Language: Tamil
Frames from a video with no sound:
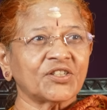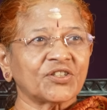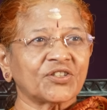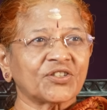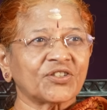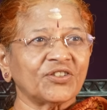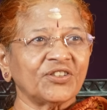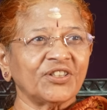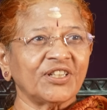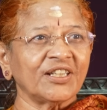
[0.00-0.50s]

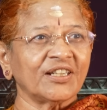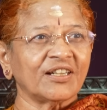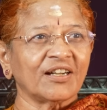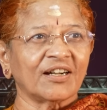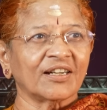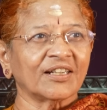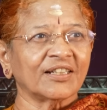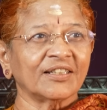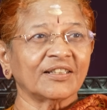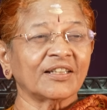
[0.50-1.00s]

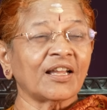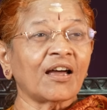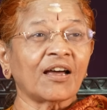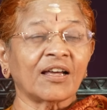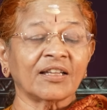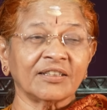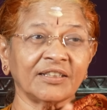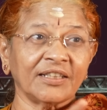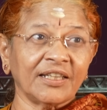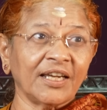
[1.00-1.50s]
சிற்றுண்டிக்காக
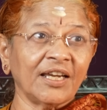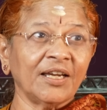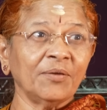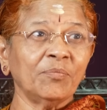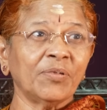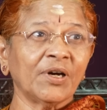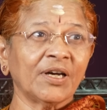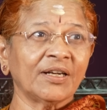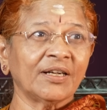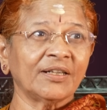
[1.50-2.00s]
அதை
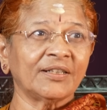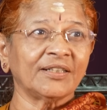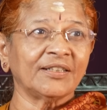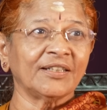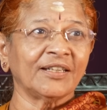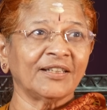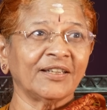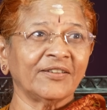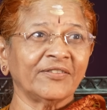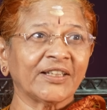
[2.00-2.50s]
ஏன்
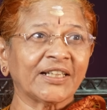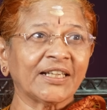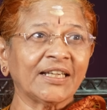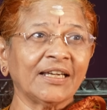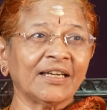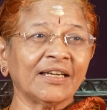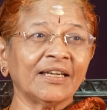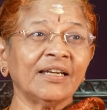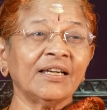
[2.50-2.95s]
பாராட்டினேன்னா வேற